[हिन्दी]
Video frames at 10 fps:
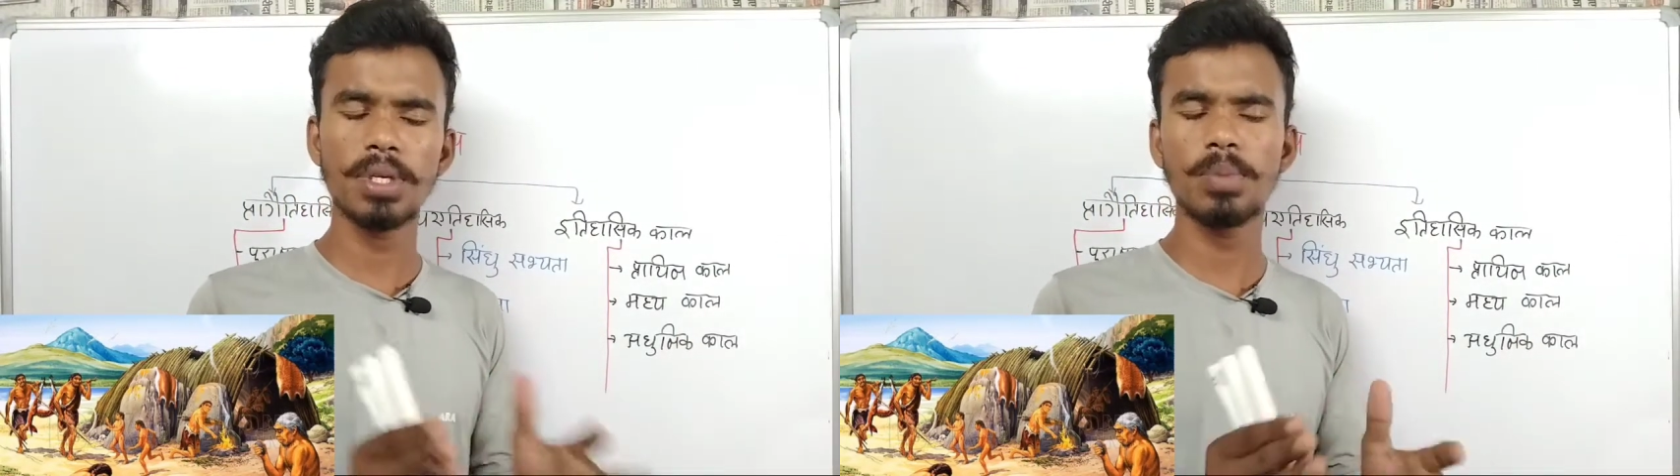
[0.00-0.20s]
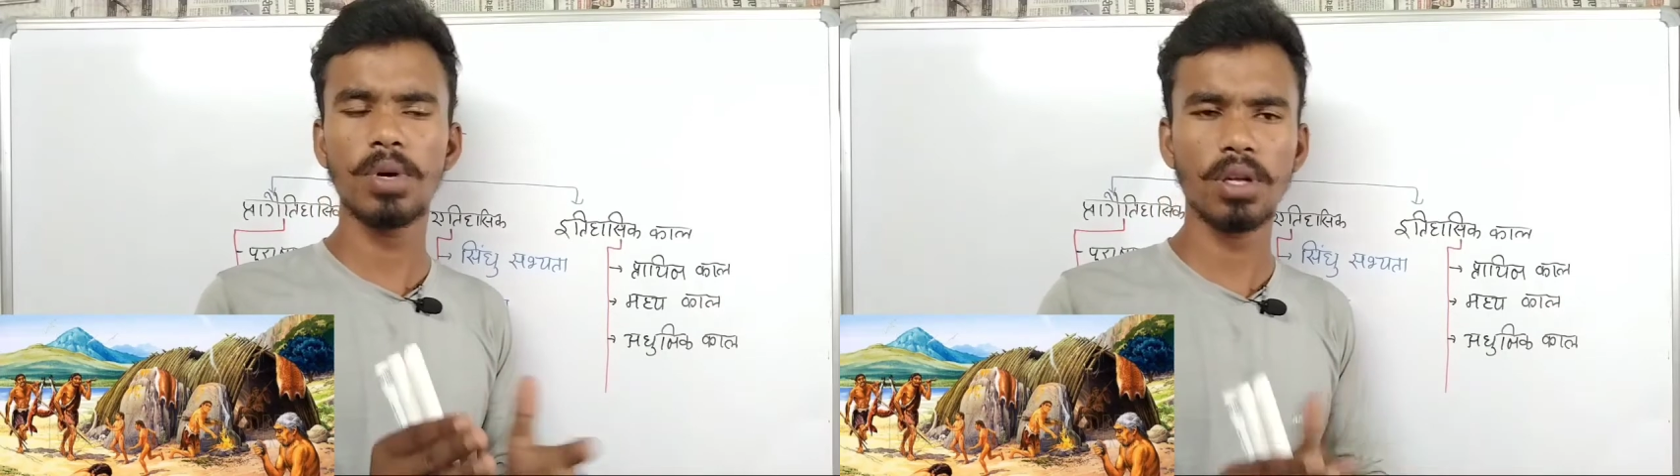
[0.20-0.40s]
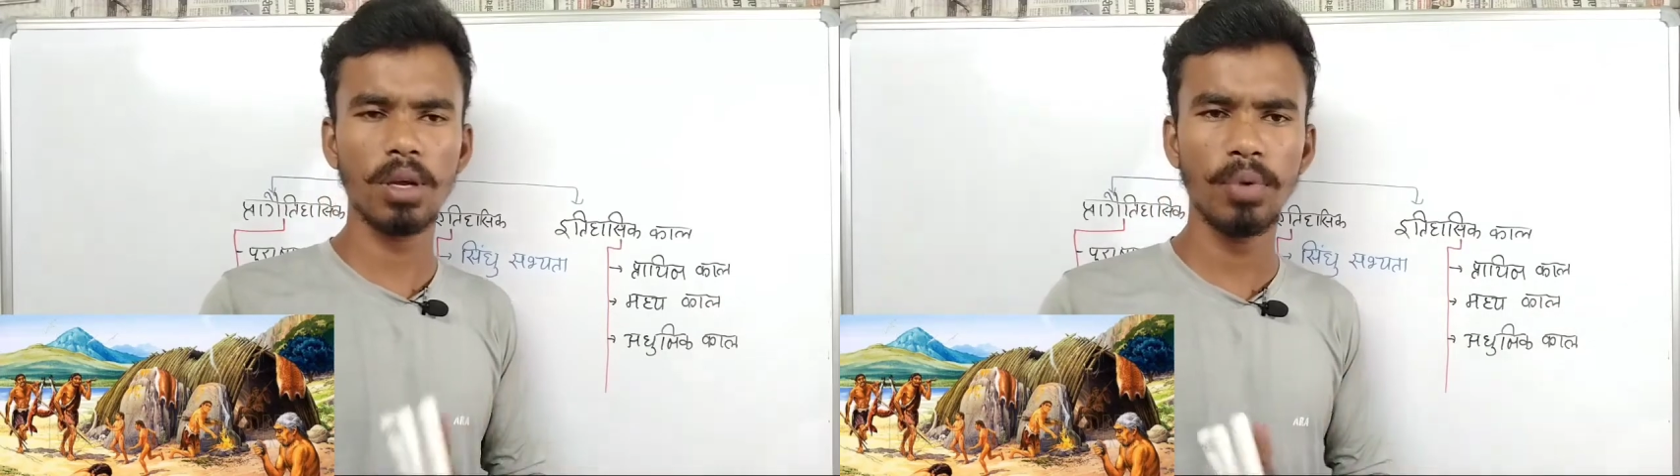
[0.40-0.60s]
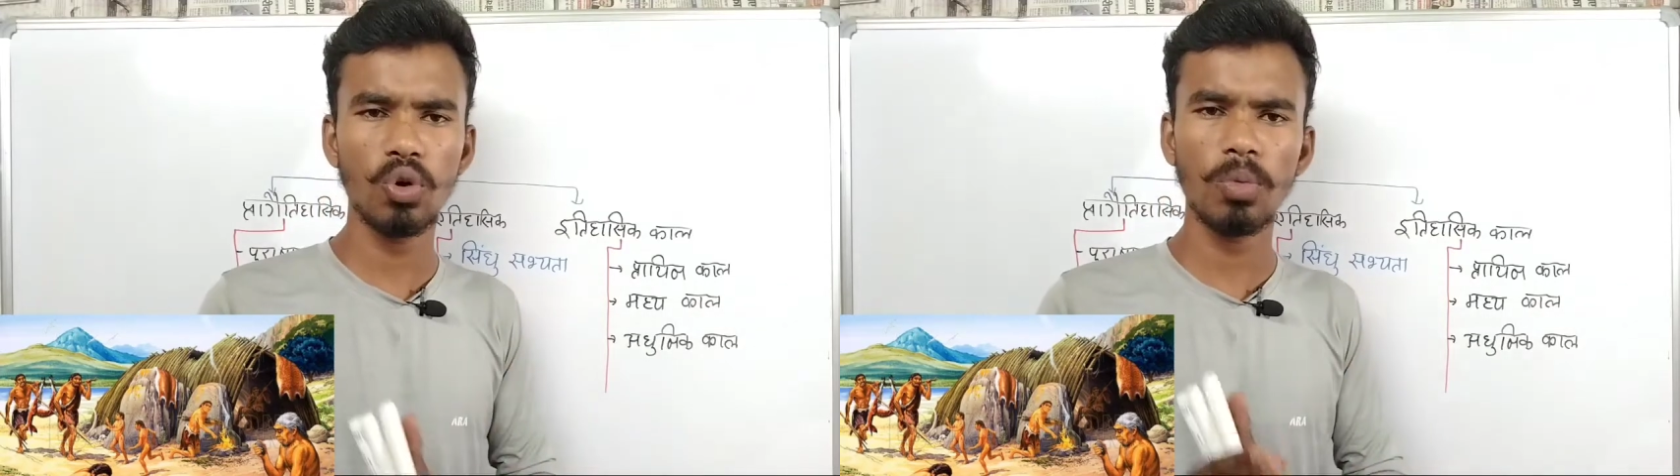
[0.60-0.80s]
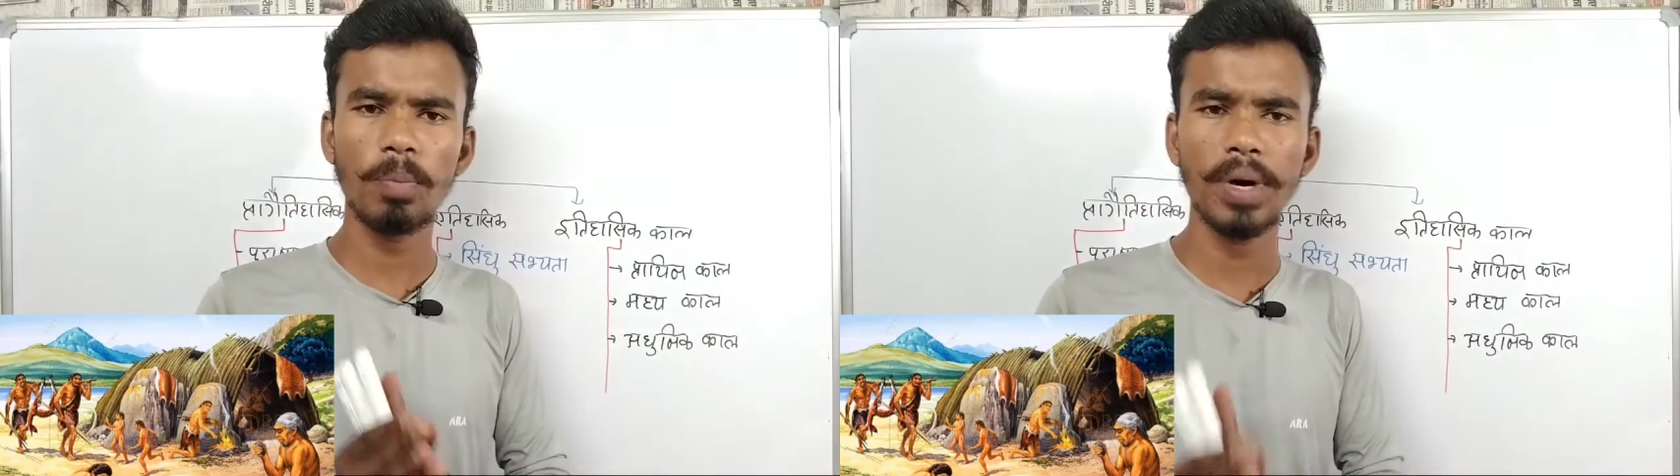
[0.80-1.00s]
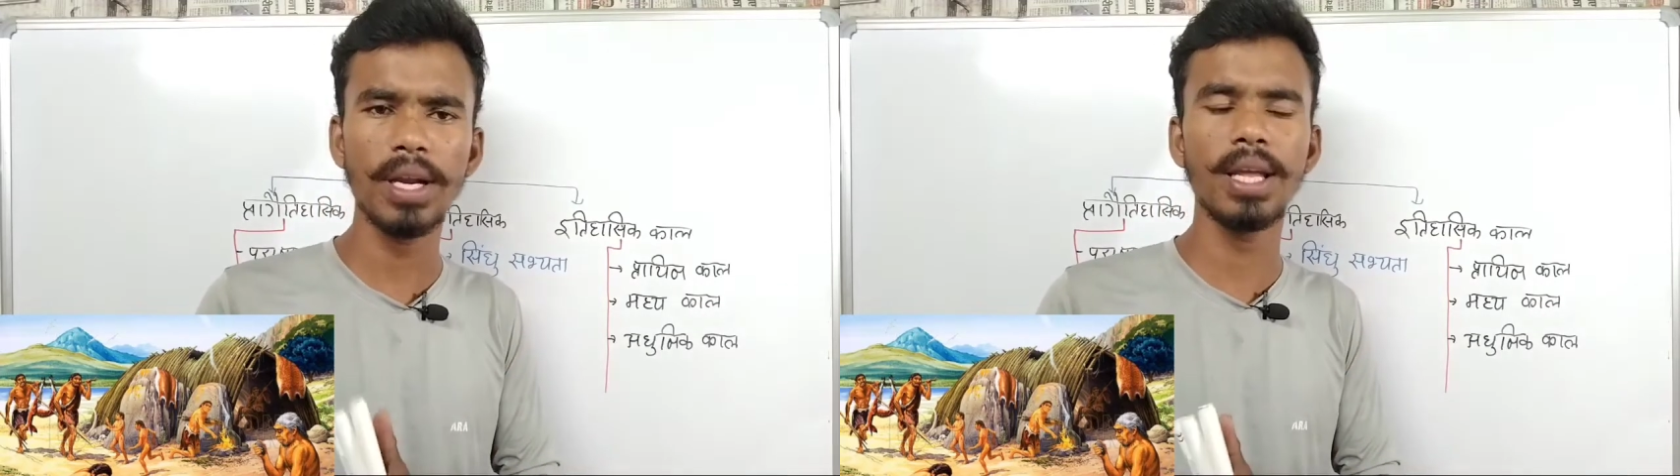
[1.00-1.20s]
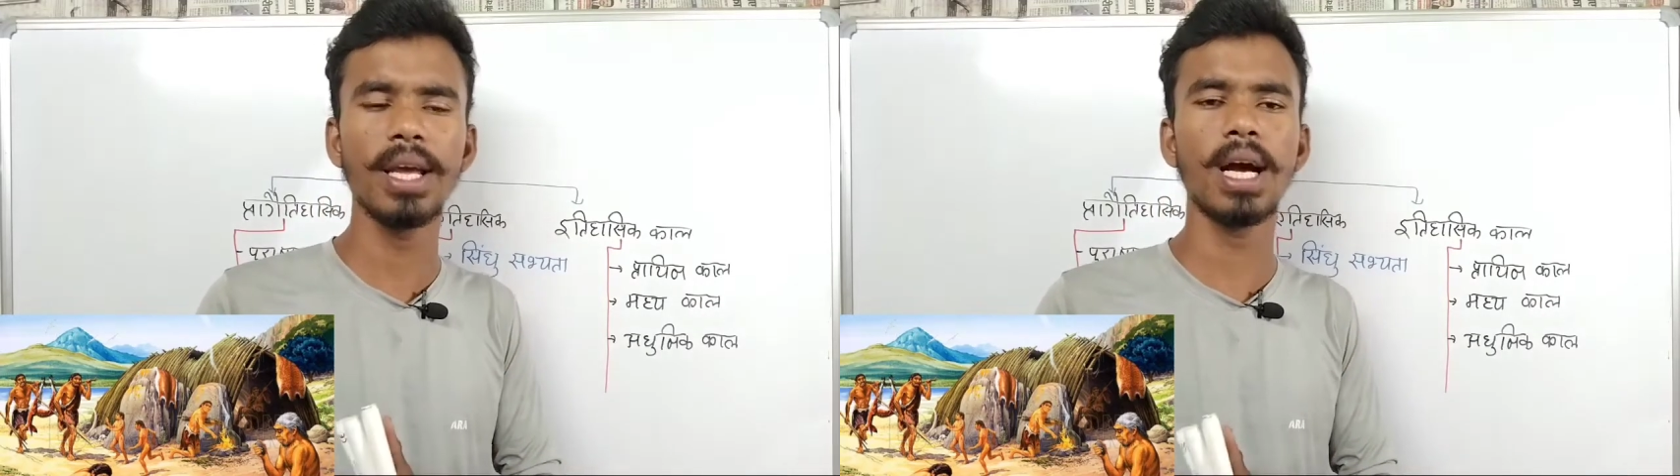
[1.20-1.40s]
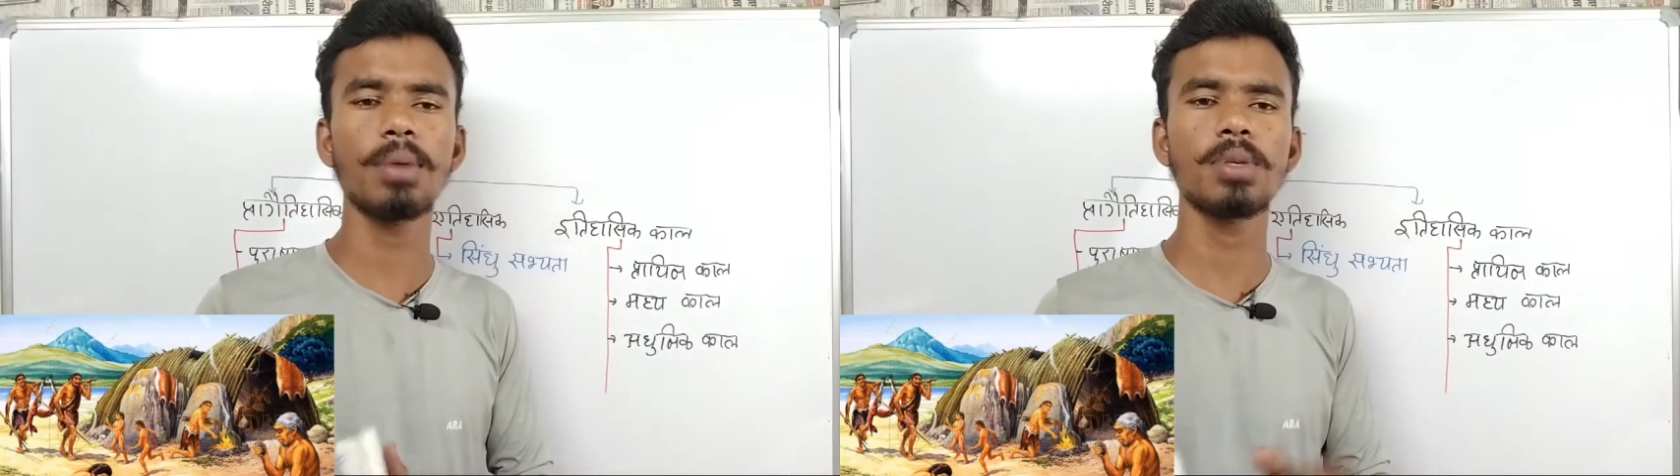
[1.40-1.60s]
20 मिनट के वीडियो में बने
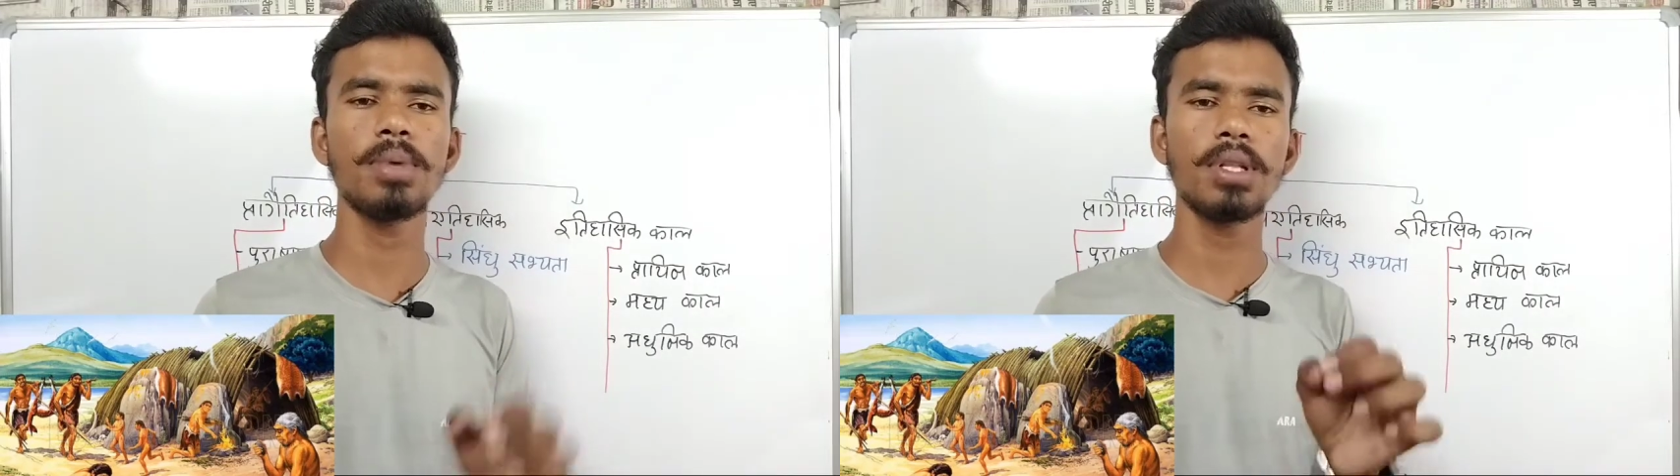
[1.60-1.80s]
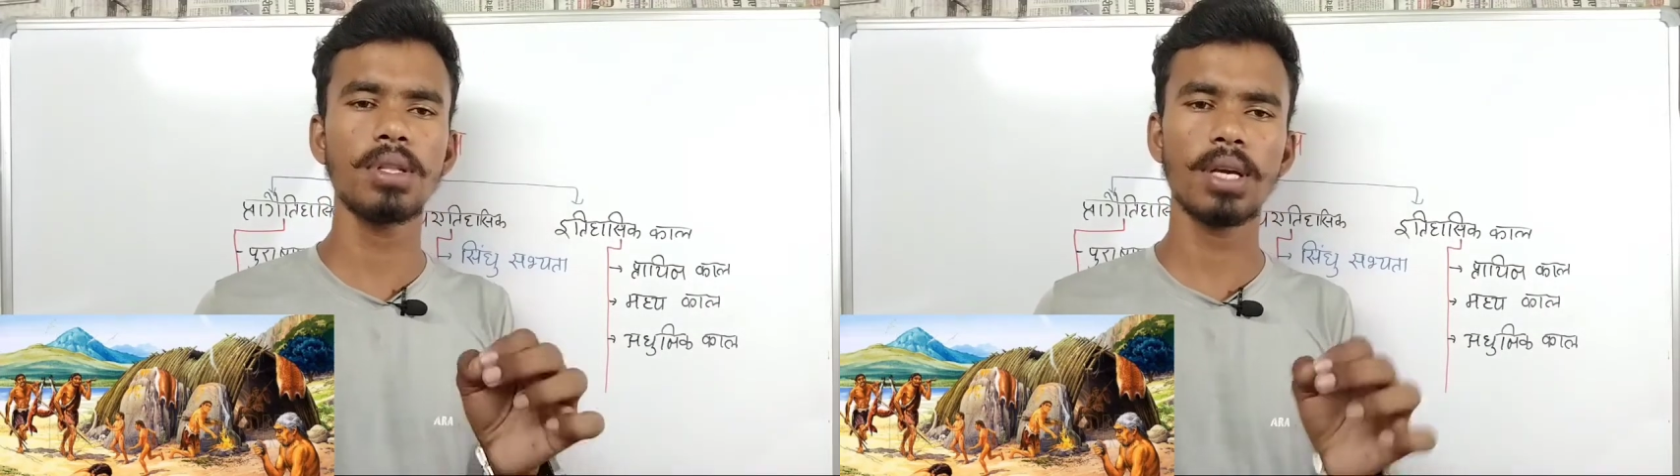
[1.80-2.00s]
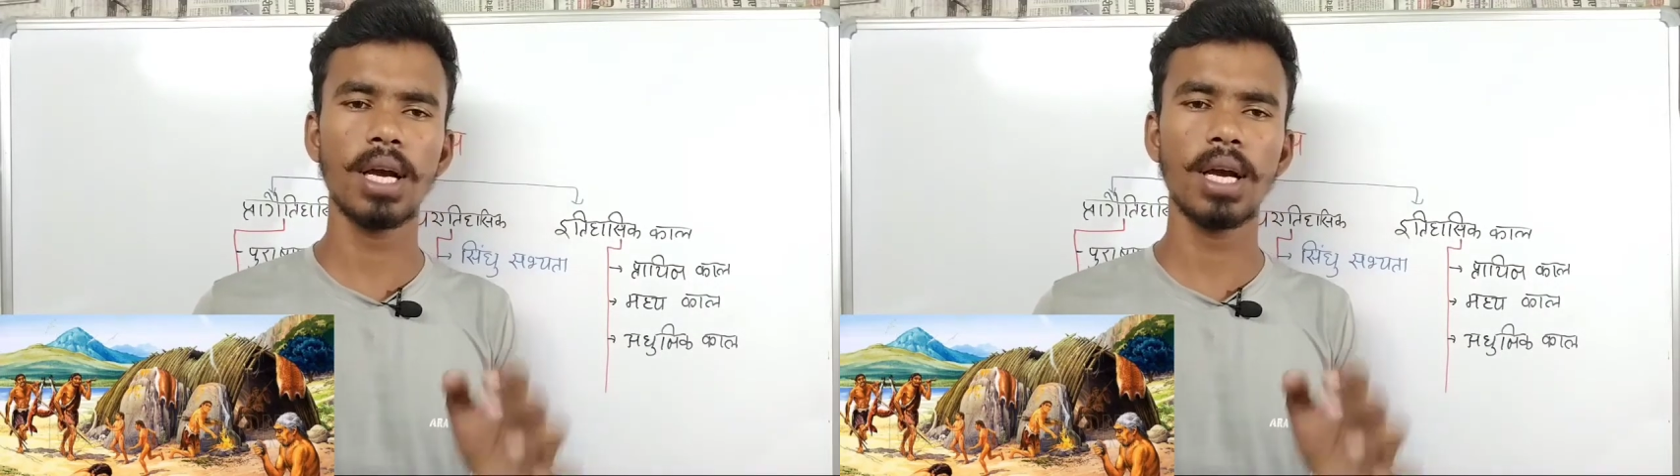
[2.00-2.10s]
रहिएगा आप सभी